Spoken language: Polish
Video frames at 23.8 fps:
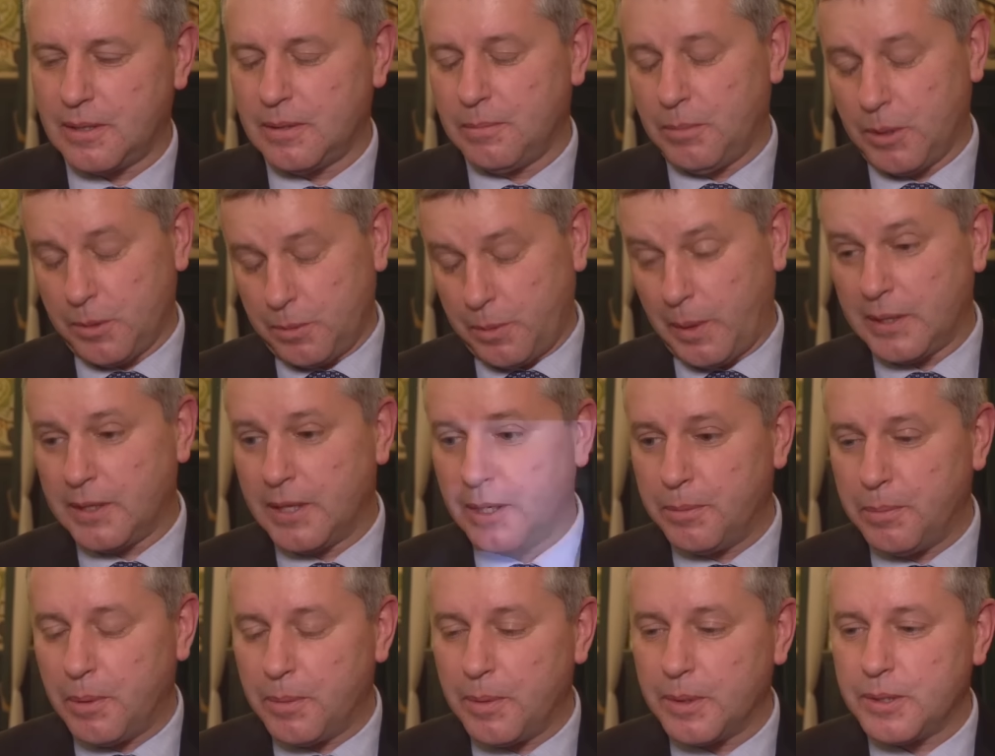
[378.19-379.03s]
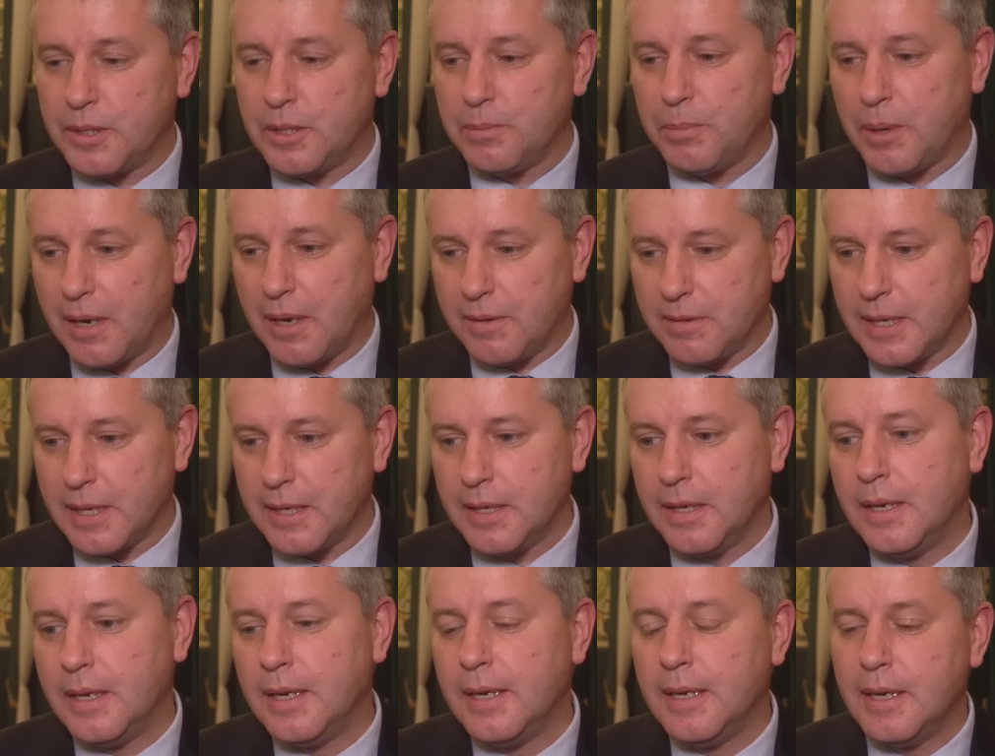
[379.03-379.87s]
bezpłatnej pomocy
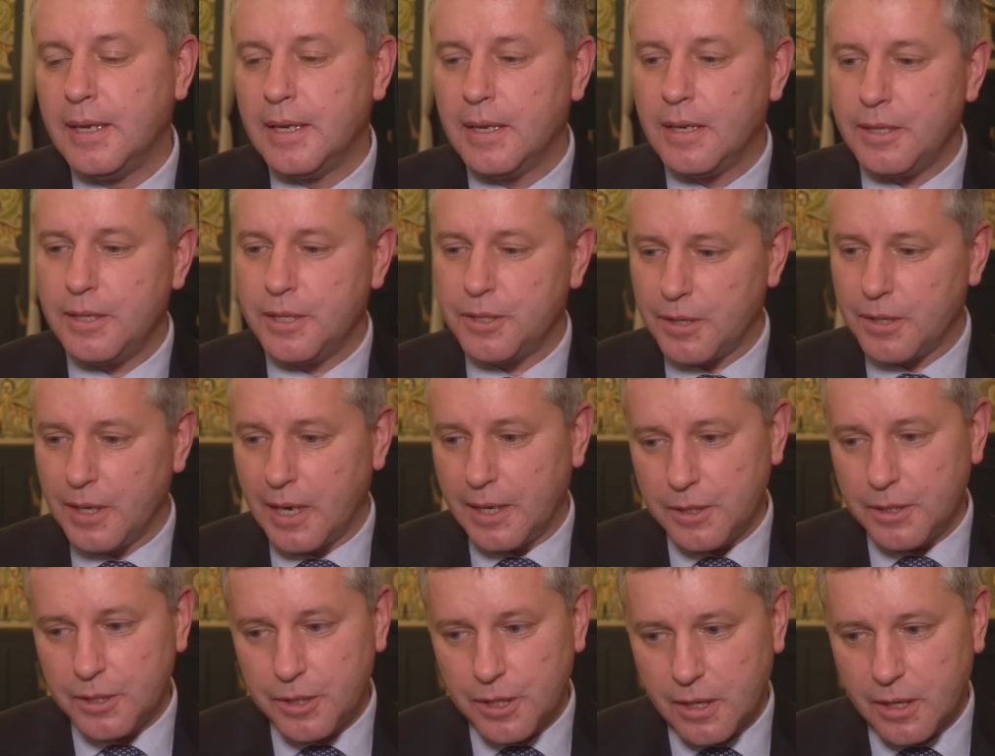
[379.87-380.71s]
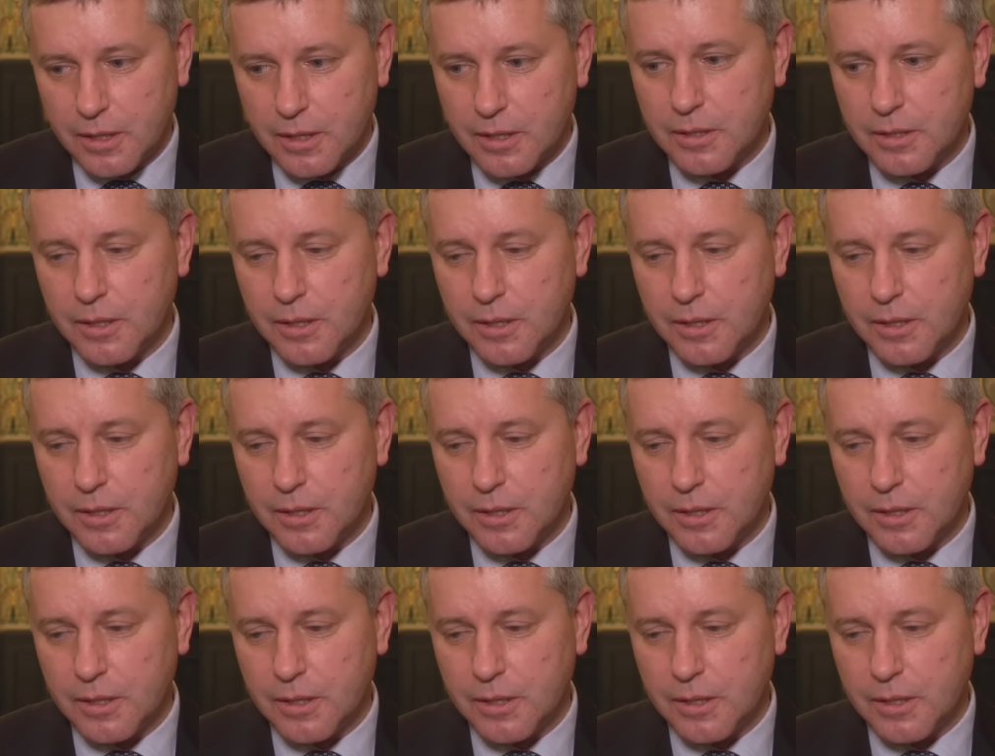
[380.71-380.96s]
prawnej jest ograniczony.